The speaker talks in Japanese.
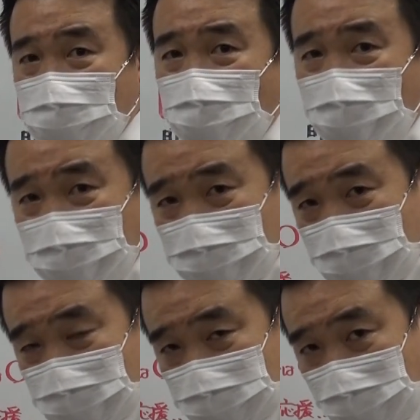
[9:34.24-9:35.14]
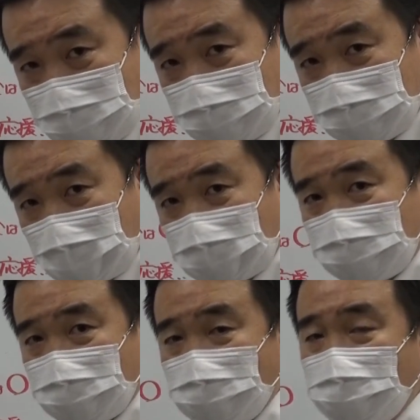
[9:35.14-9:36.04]
広まってしまうんだ
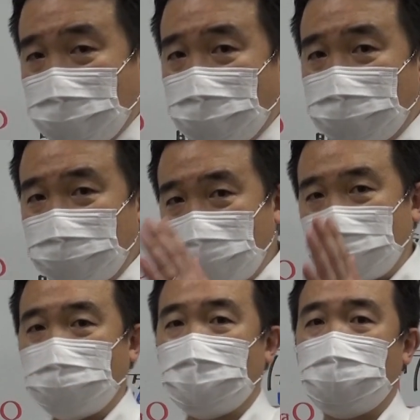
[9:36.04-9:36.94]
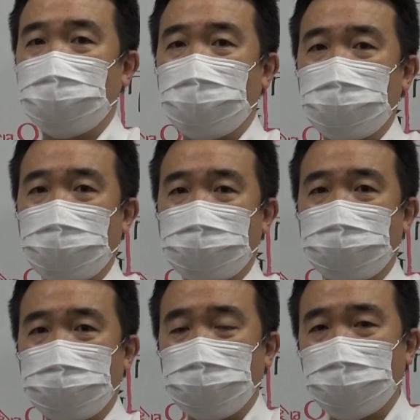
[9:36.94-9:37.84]
ということをセットで考えてい
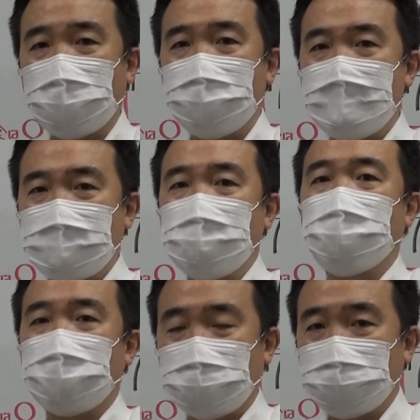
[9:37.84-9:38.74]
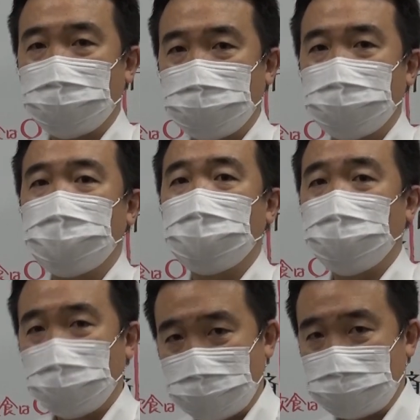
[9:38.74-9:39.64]
ただくことがいいのかなというふうに
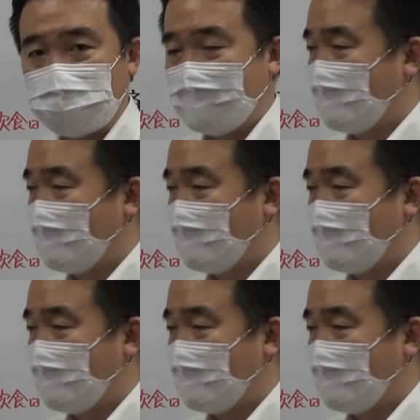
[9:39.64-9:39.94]
思います。